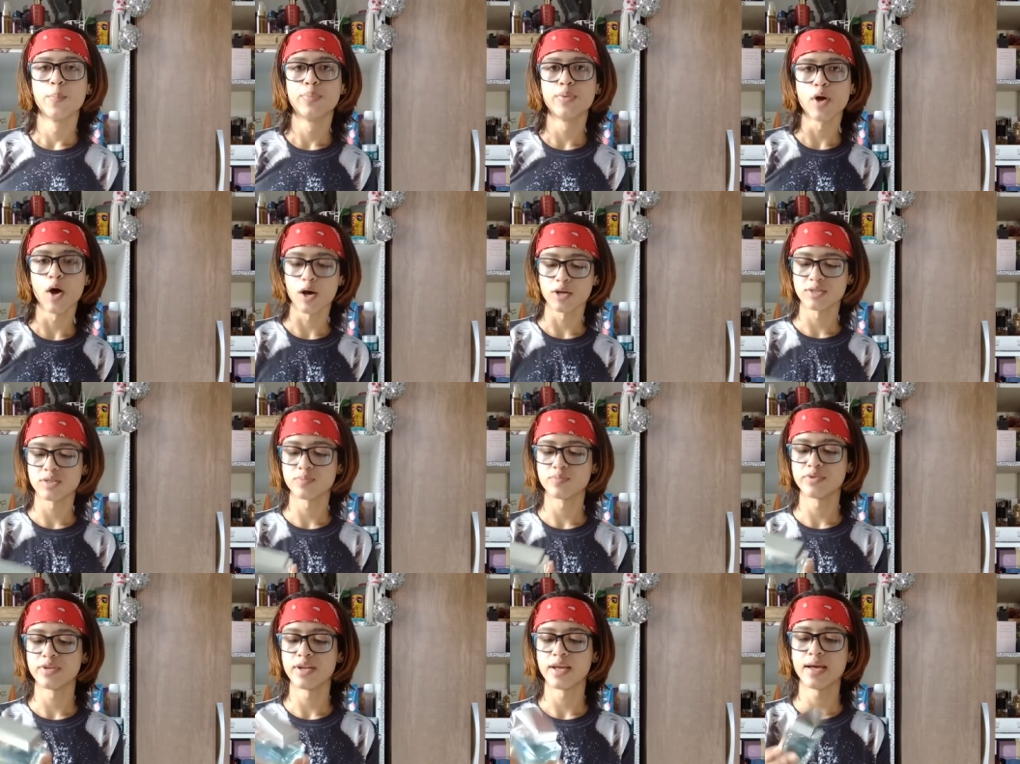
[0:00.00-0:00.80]

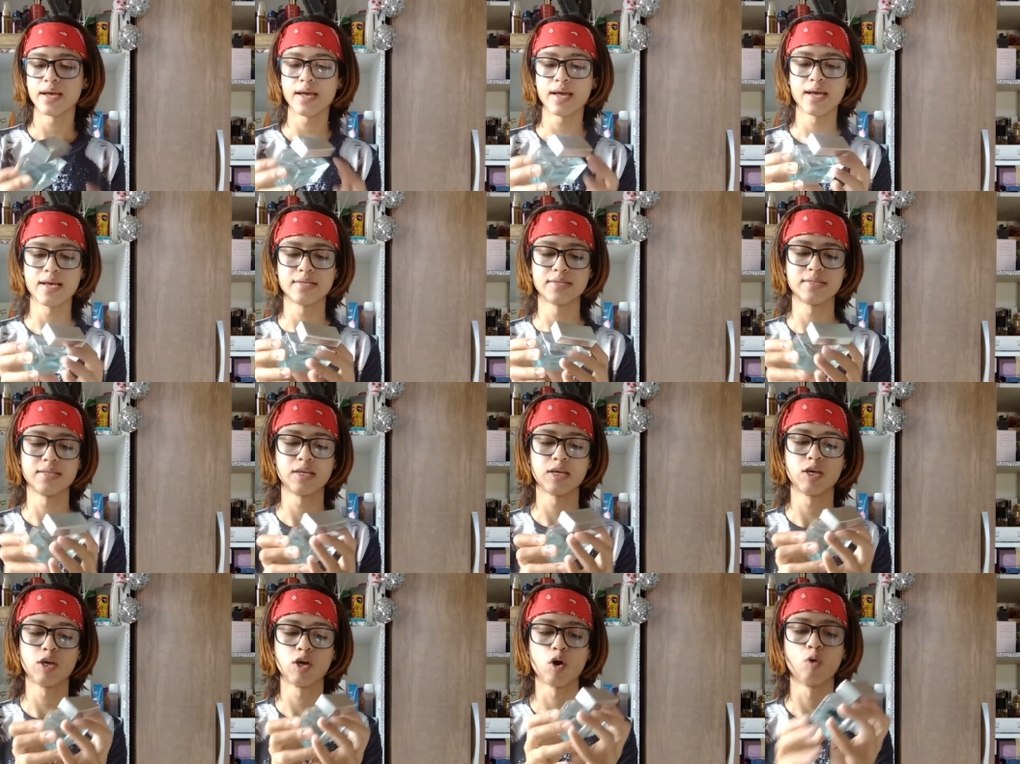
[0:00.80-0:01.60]
Próximo, né, é esse
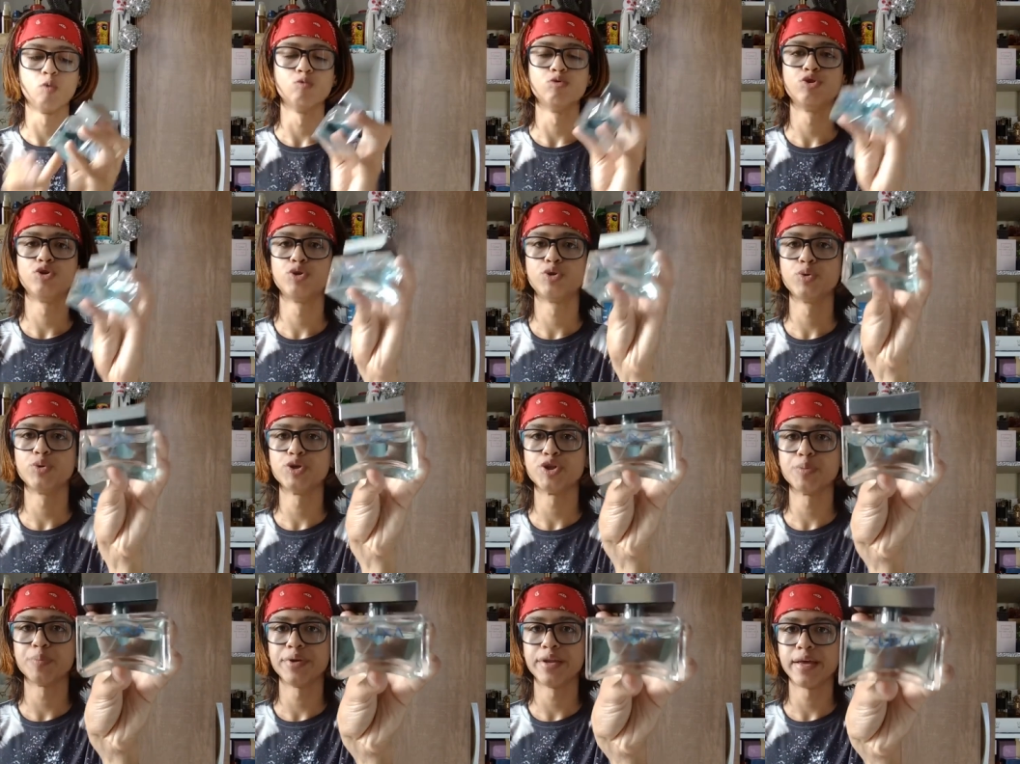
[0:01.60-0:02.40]
daqui, ó. O
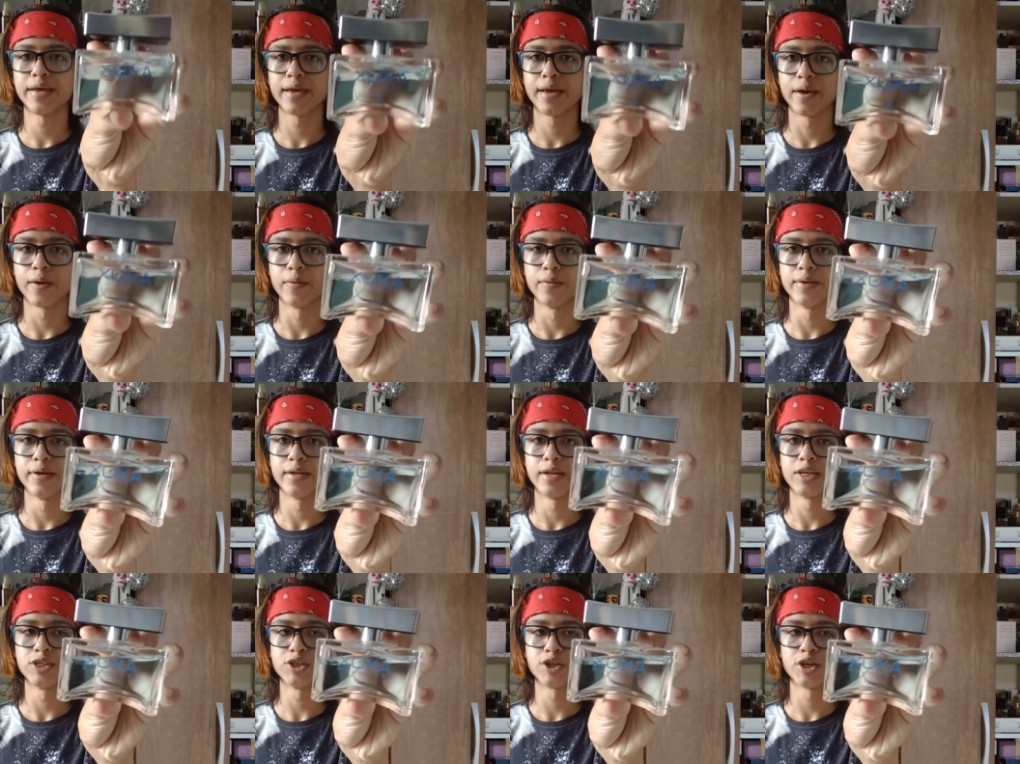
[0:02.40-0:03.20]
Xuxa Meneghel,
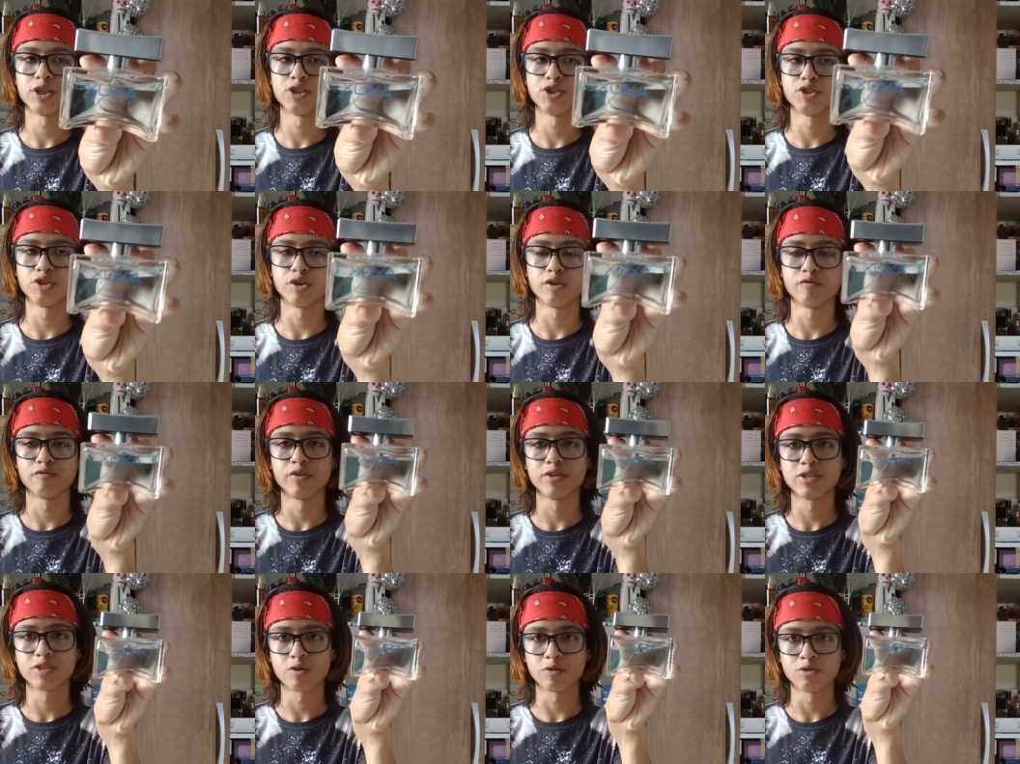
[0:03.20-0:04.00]
né, da Jequitique.
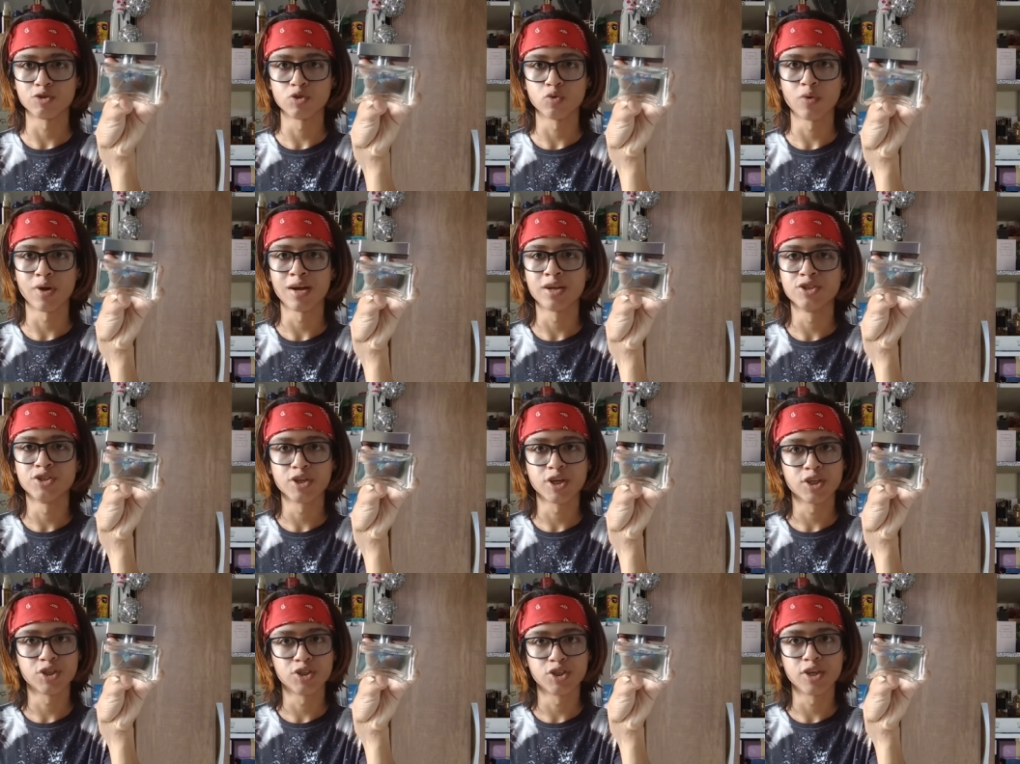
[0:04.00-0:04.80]
Foi descontinuado
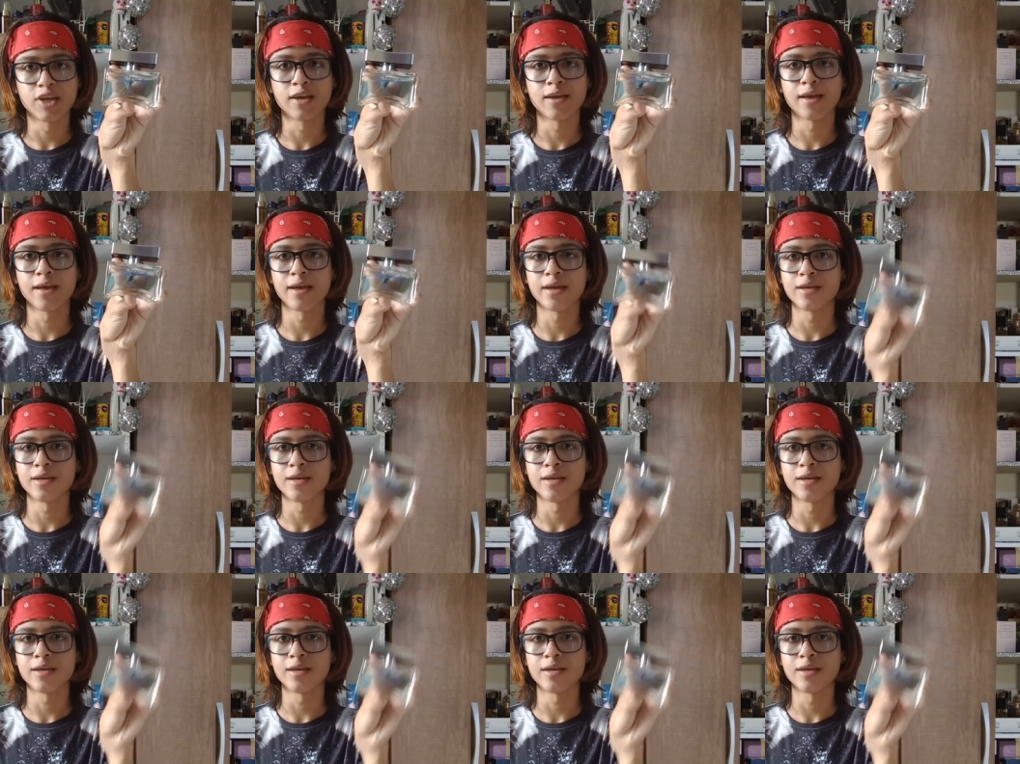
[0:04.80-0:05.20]
Jequitique. Que é